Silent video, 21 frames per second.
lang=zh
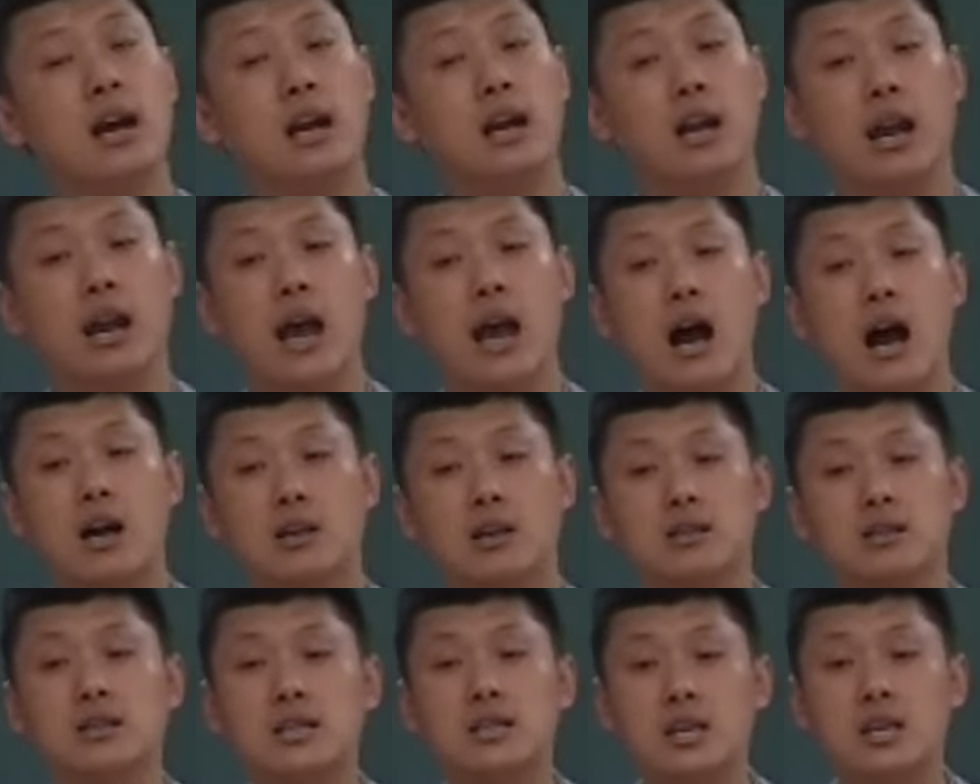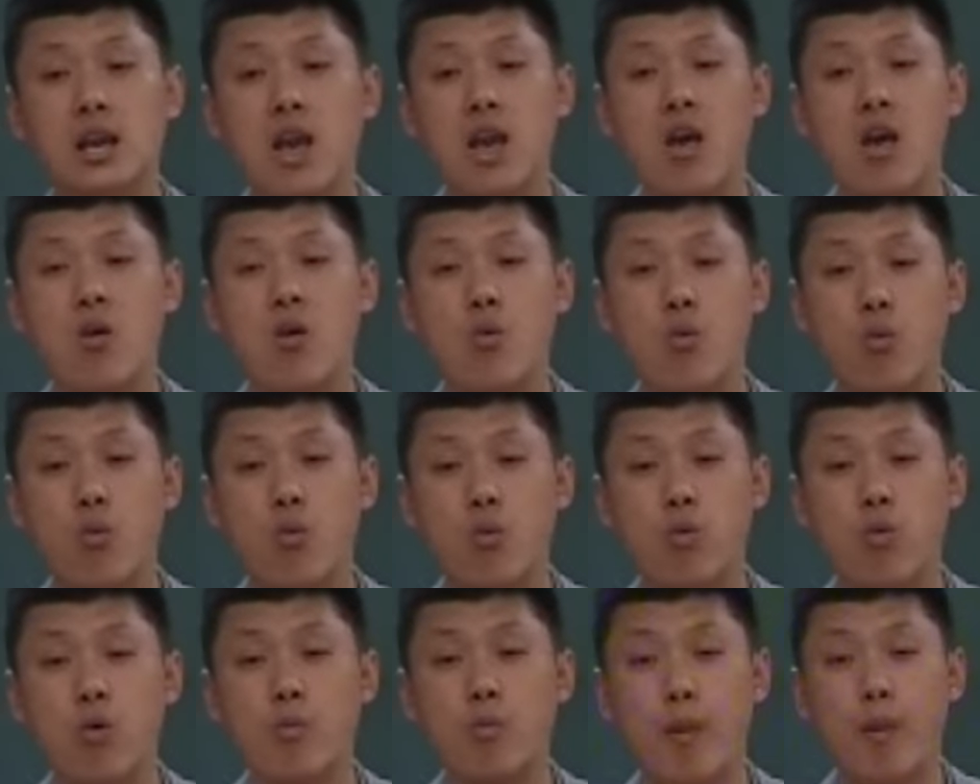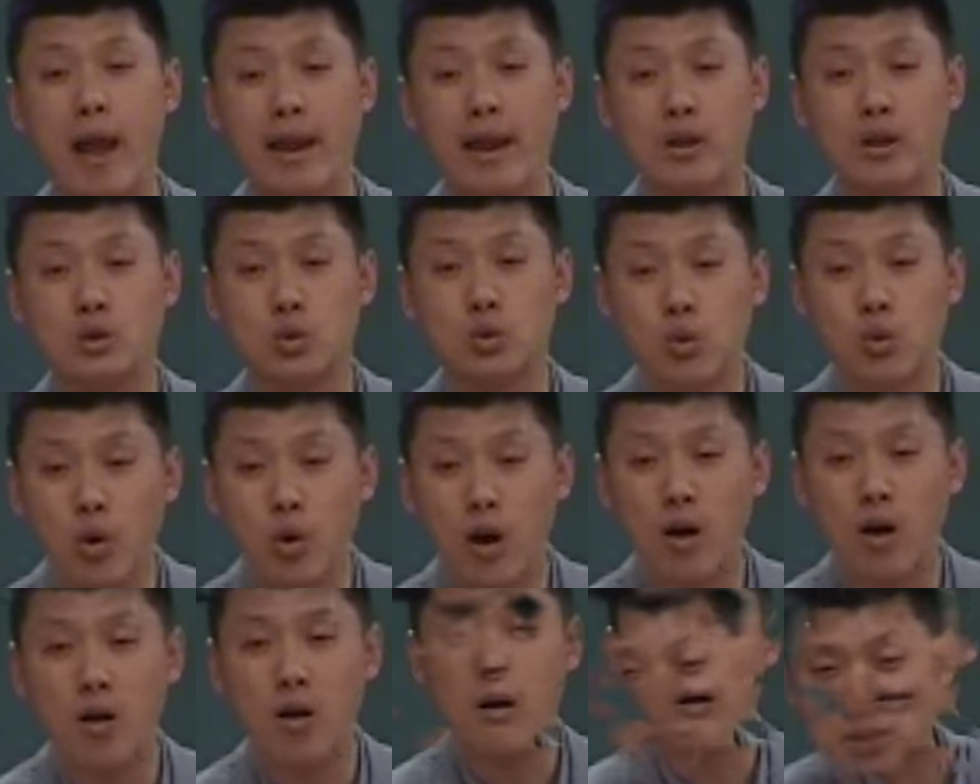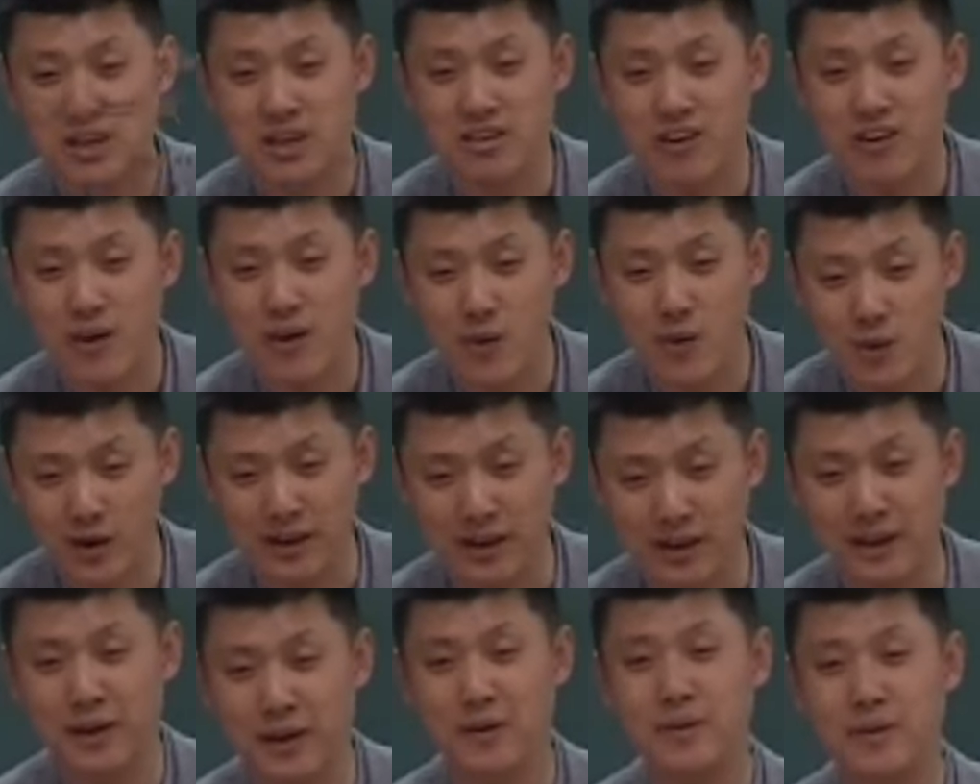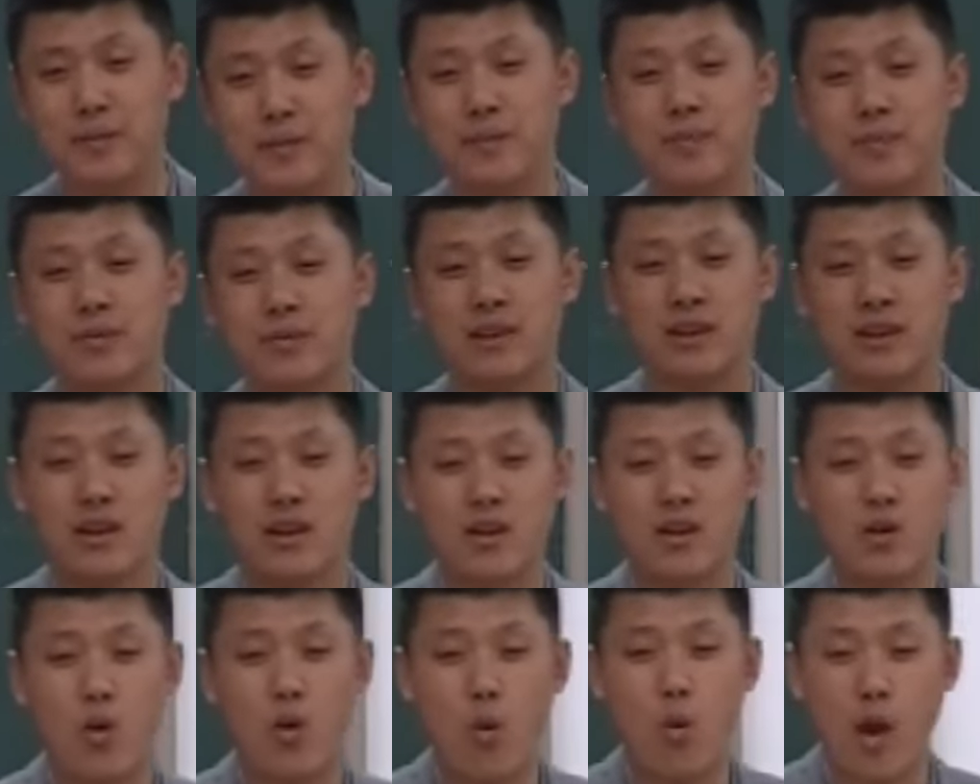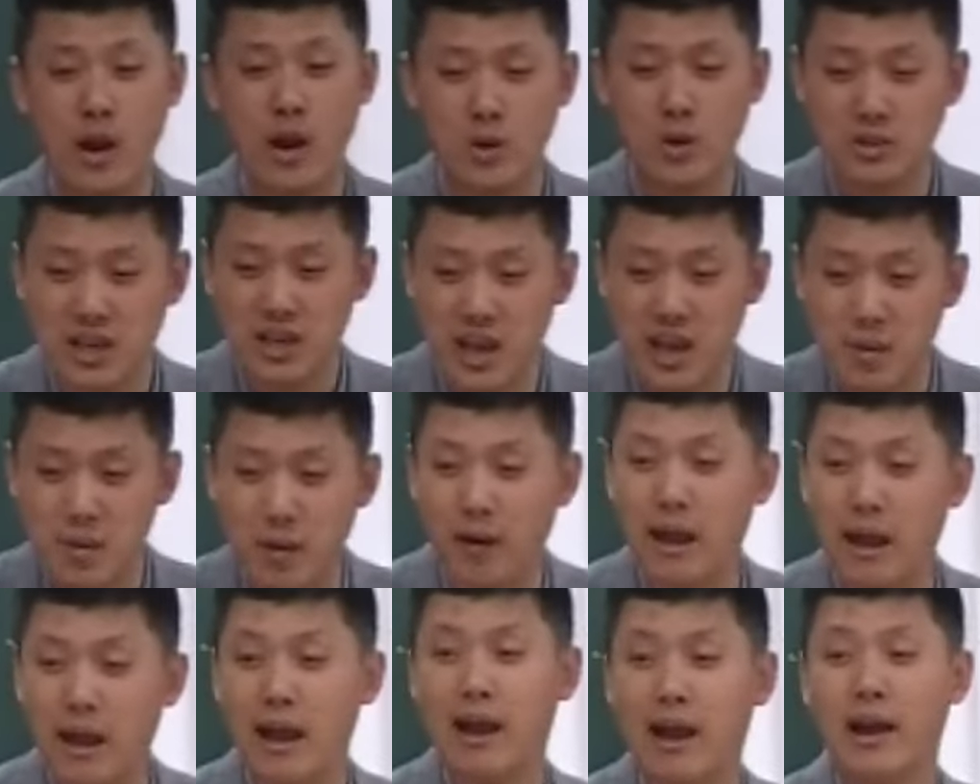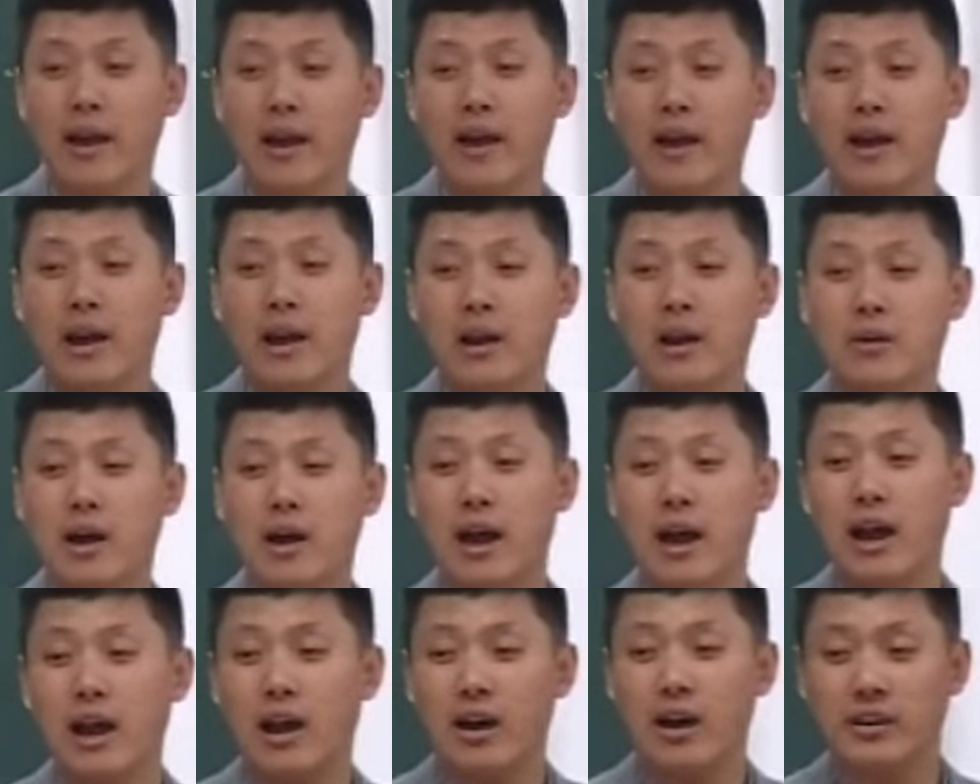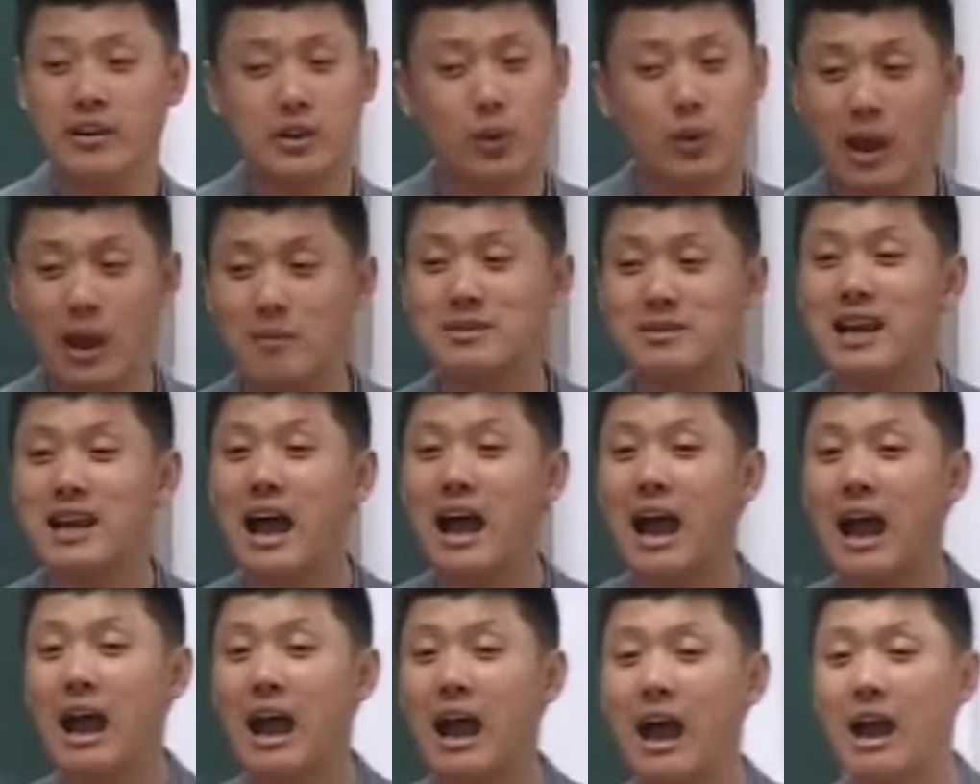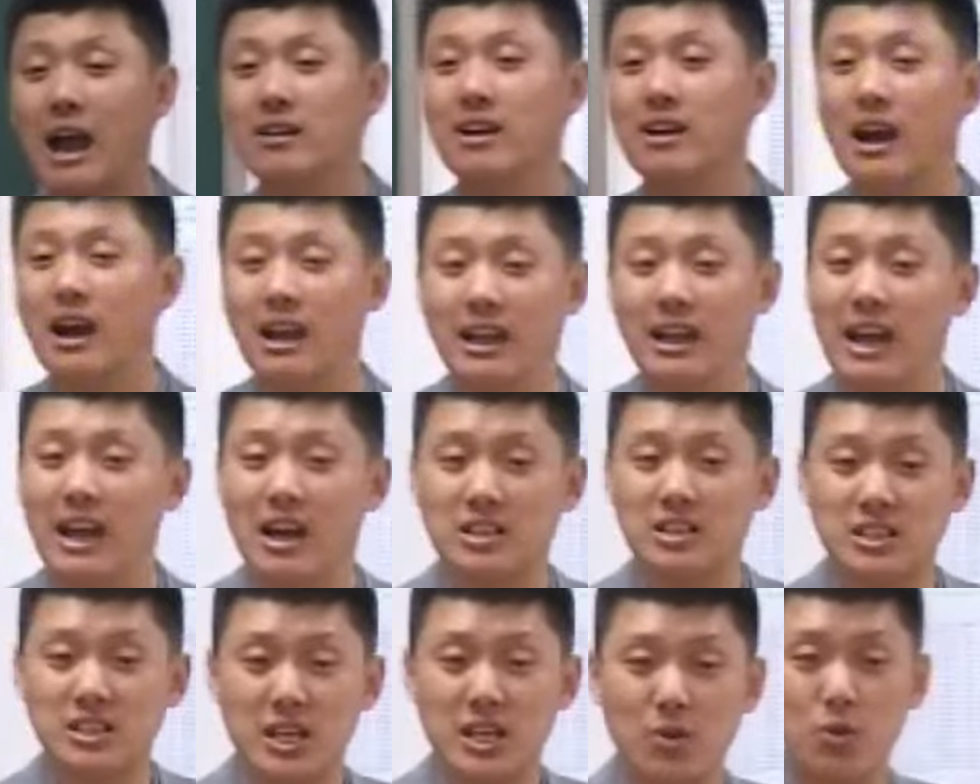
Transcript: 两千五百多平方公里，跟怀柔县一边大，是吧？那都是他们家，是吧？两千